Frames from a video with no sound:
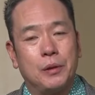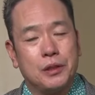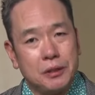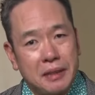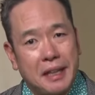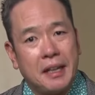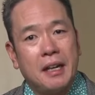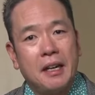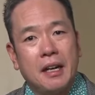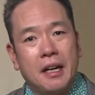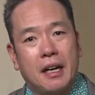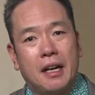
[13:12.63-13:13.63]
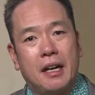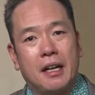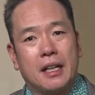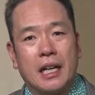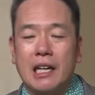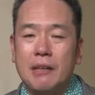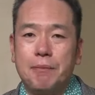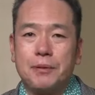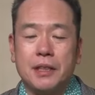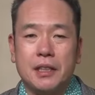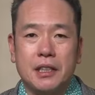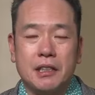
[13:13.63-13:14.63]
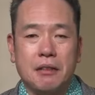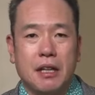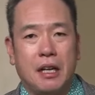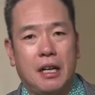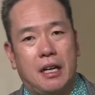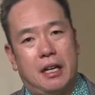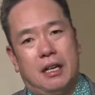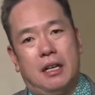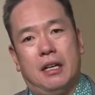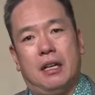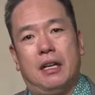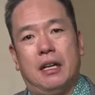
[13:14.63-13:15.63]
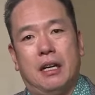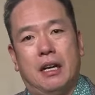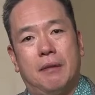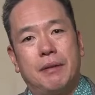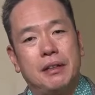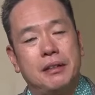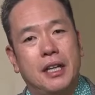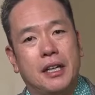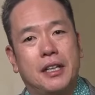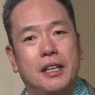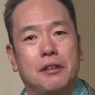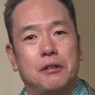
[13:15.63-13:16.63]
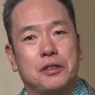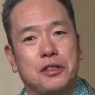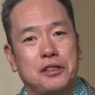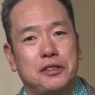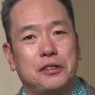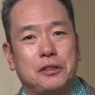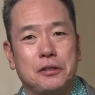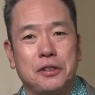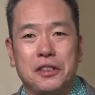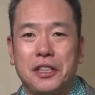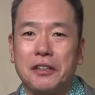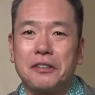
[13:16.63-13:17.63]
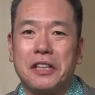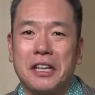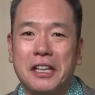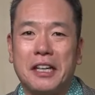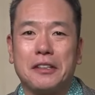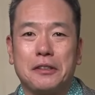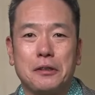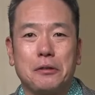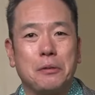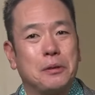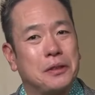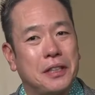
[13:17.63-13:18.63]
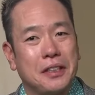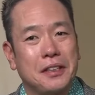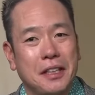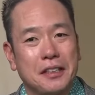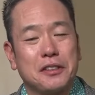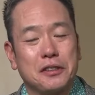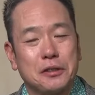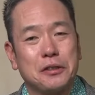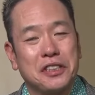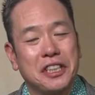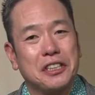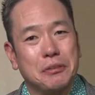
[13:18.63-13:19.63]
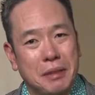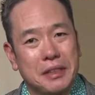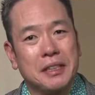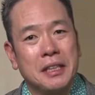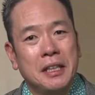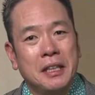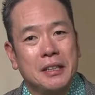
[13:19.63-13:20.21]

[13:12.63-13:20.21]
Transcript: 僕はあタイプ的にはあ浜野谷健吾選手と似てるかなって思ったりなんぞいたします